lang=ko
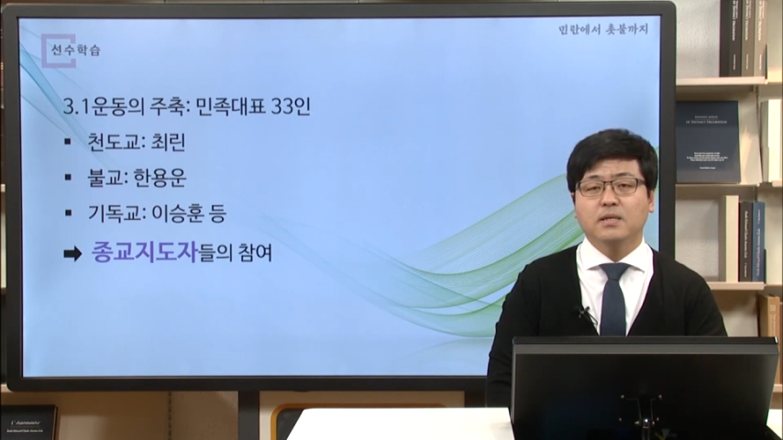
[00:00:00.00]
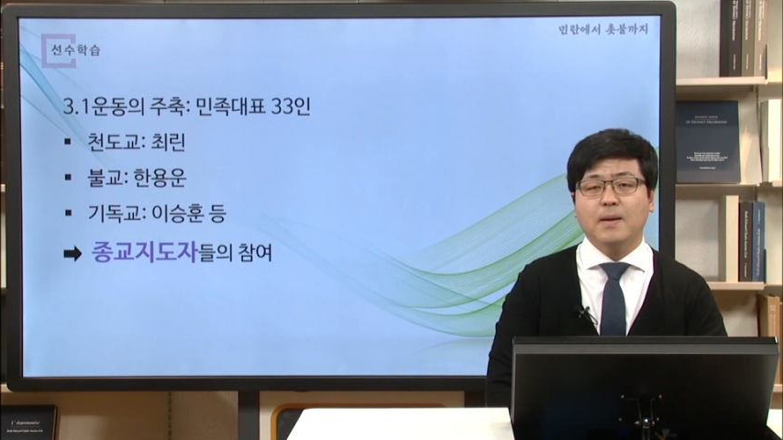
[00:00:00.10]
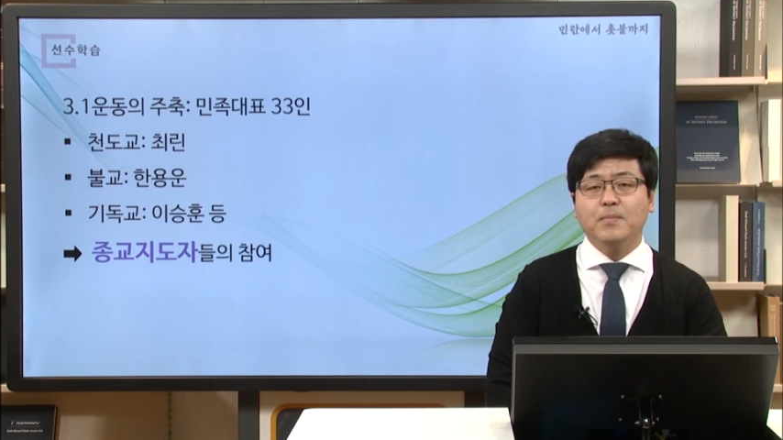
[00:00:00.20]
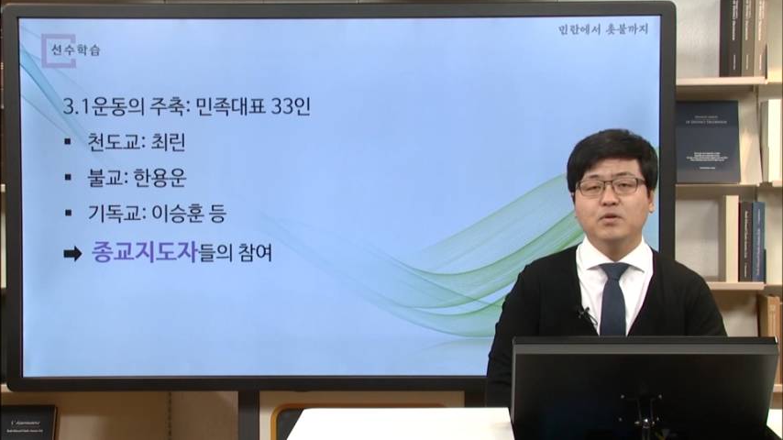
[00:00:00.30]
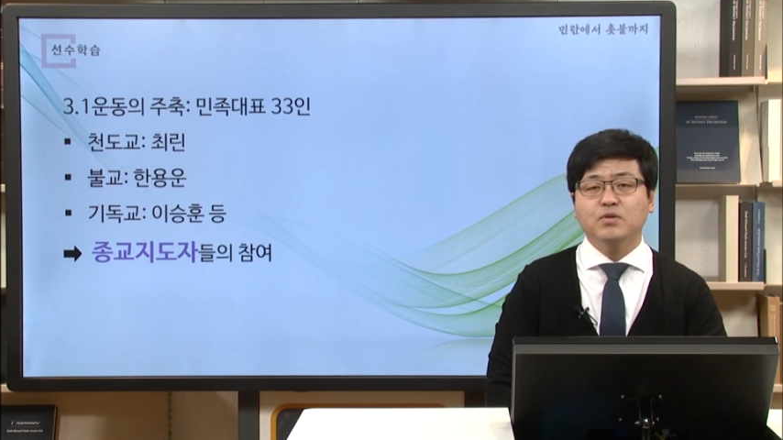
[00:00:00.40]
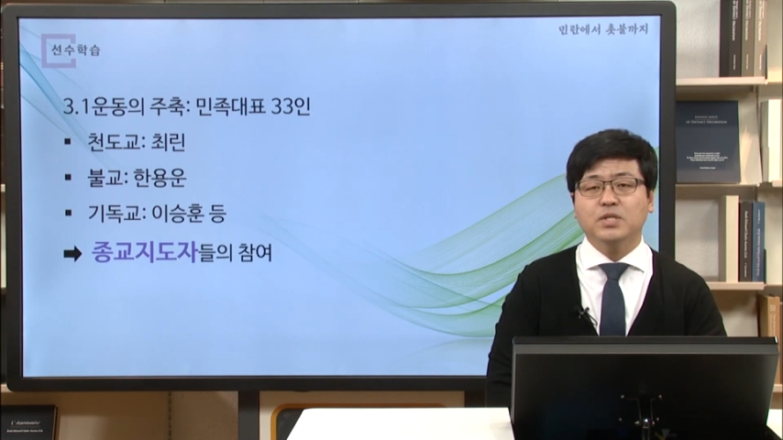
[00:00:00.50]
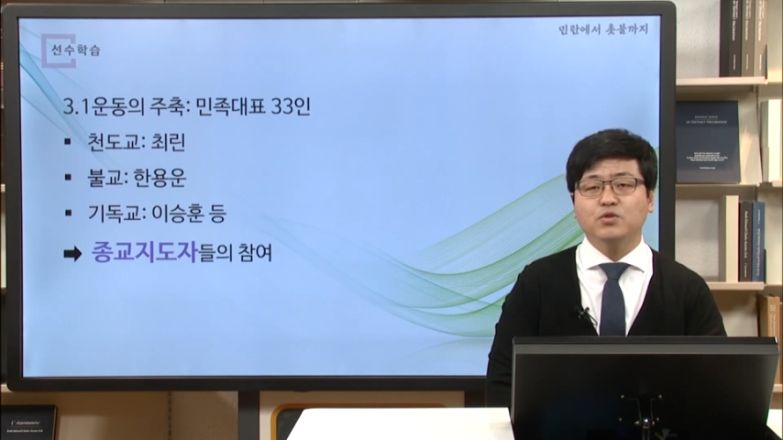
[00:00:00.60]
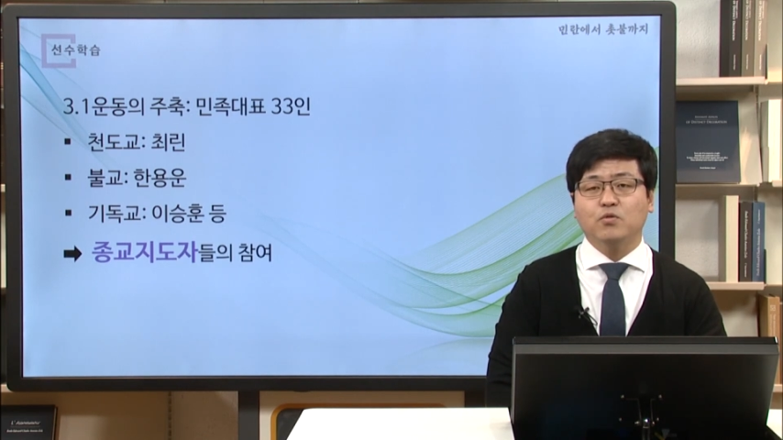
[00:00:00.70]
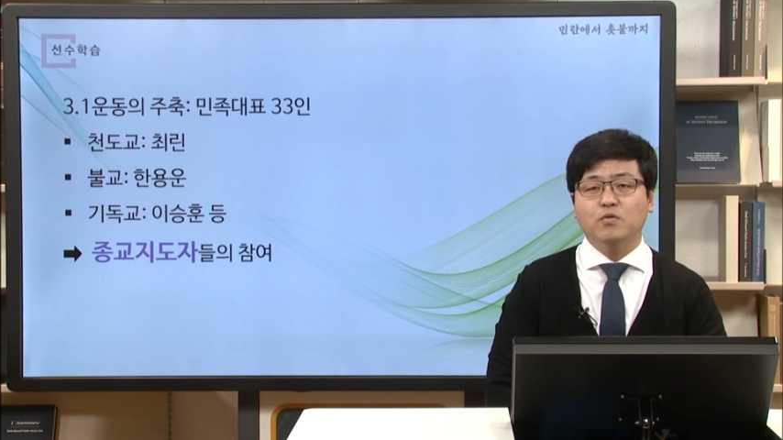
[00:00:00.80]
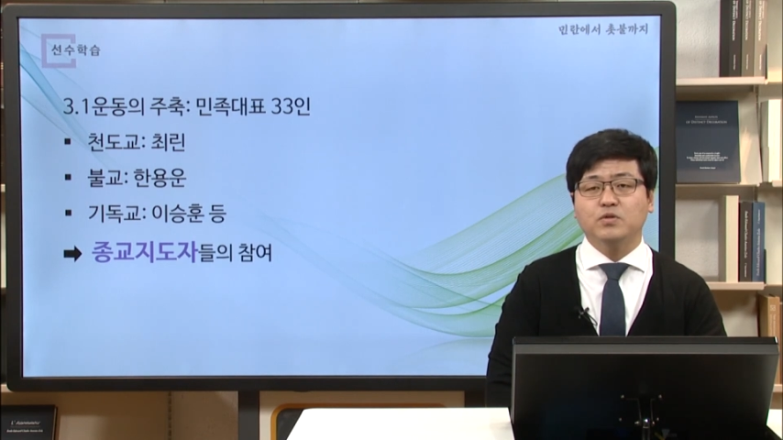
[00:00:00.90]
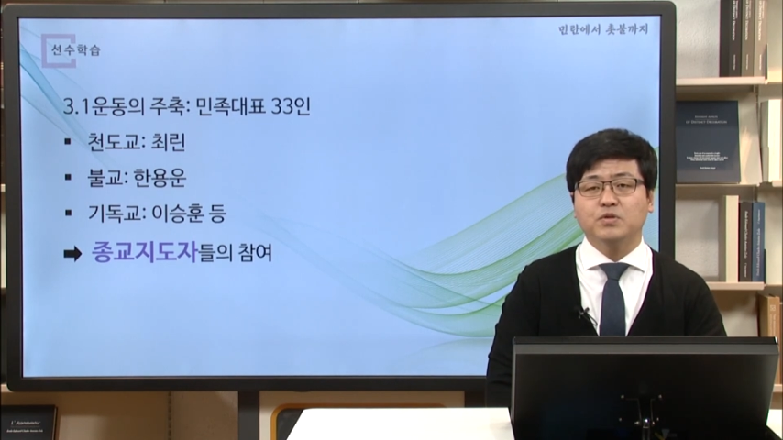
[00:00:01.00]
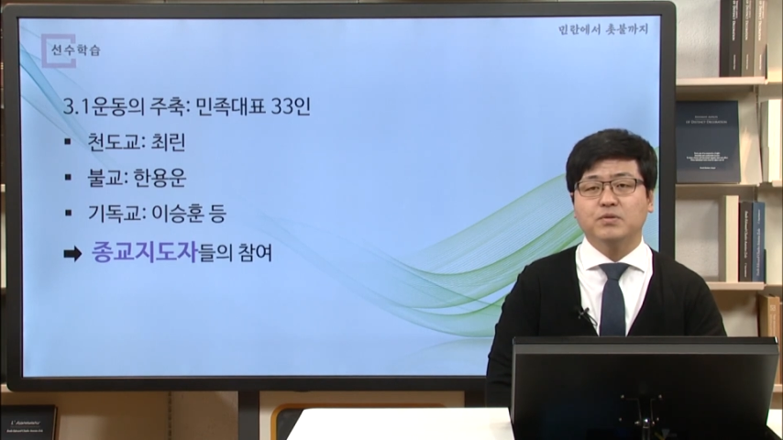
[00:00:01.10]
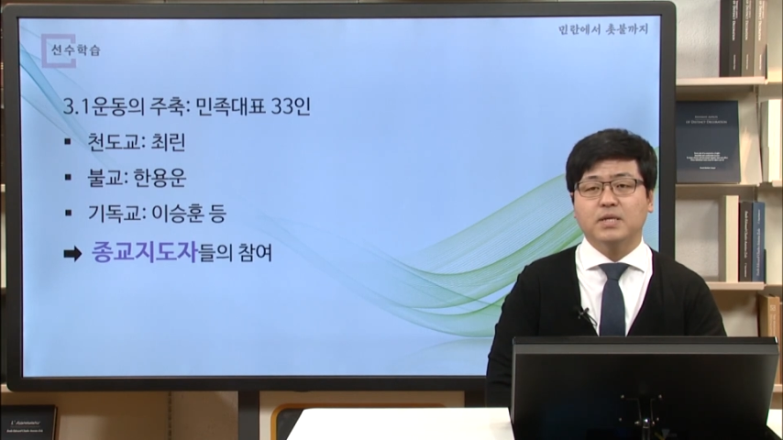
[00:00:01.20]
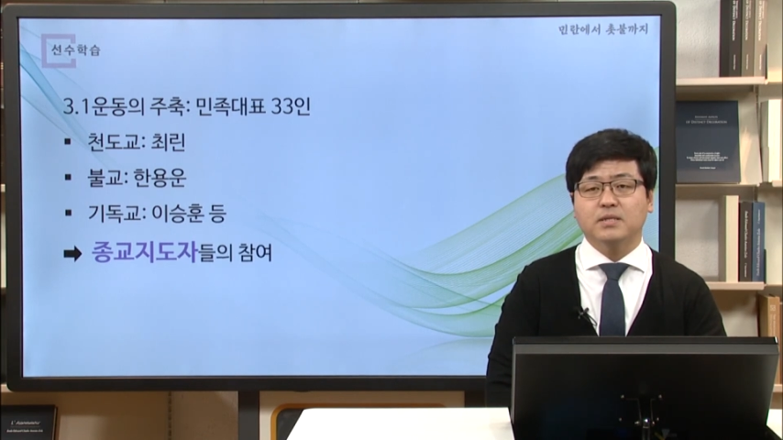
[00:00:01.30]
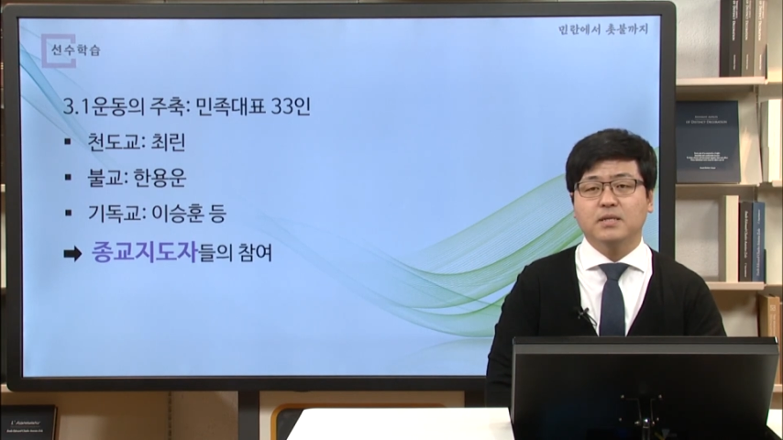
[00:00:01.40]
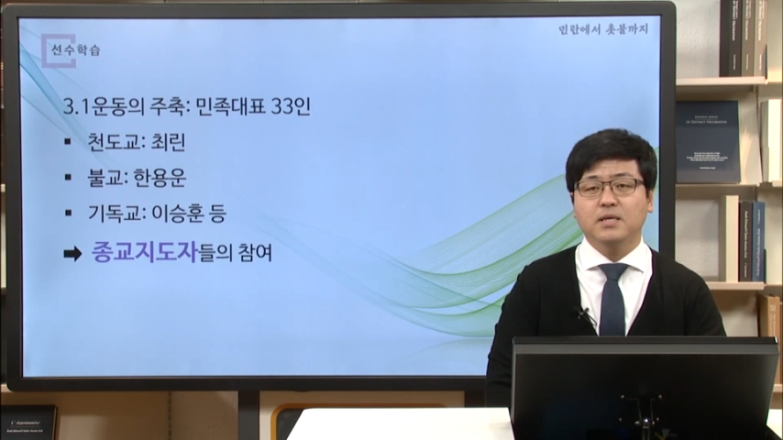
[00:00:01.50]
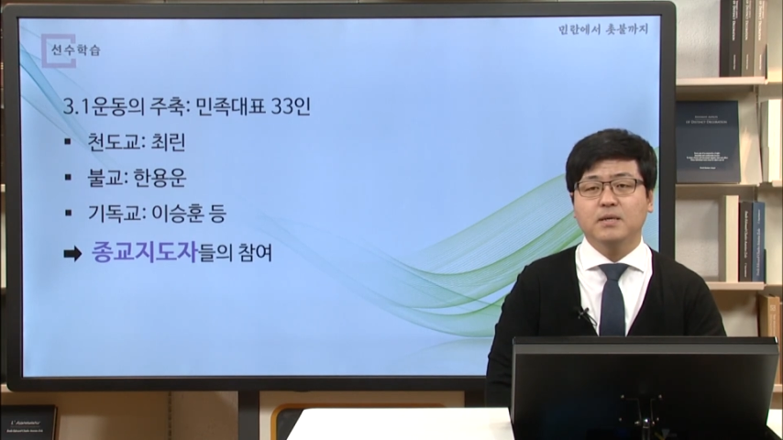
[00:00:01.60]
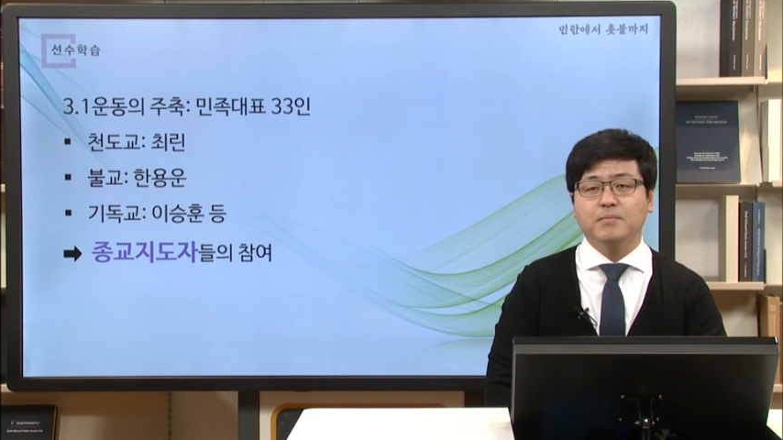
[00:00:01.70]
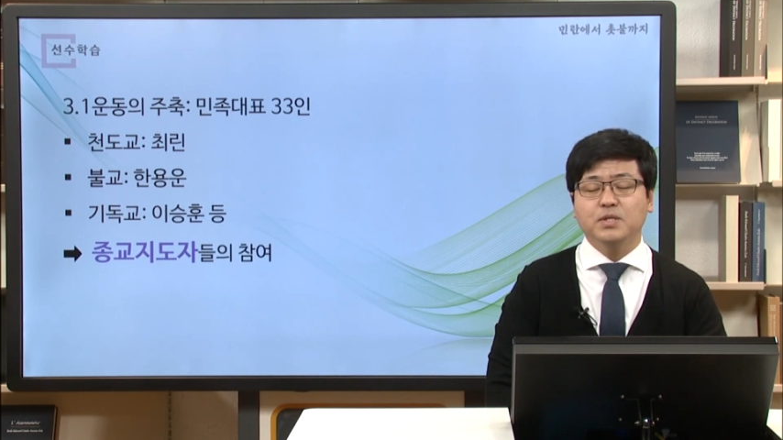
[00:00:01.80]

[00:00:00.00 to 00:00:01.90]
대표적인 종교 지도자들이